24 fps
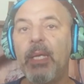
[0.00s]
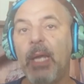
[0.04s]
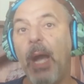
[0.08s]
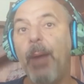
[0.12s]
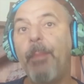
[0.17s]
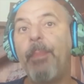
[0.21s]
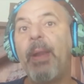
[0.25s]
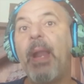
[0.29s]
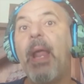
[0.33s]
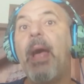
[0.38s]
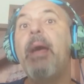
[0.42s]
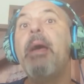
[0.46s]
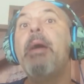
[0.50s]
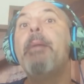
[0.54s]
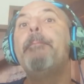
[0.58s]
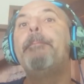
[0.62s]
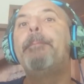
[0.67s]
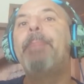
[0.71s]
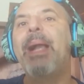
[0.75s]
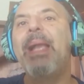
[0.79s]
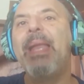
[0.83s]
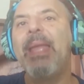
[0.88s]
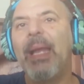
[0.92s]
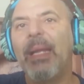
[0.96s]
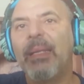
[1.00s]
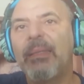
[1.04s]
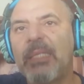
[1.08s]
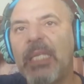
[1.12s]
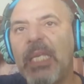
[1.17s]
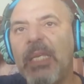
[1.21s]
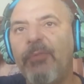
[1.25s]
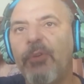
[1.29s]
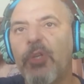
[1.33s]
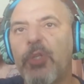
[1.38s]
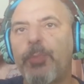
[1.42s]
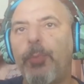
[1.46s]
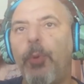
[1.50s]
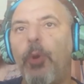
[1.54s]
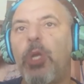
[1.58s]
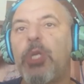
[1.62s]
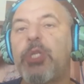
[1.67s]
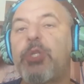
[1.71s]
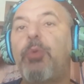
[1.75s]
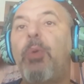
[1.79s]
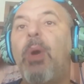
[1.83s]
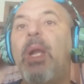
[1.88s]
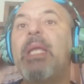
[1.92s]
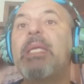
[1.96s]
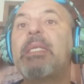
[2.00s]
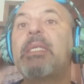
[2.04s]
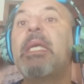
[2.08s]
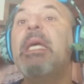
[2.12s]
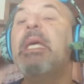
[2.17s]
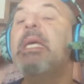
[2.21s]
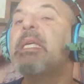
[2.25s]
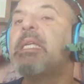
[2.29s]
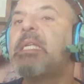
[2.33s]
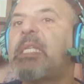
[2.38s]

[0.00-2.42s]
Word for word: Habrá paliativos por los cuales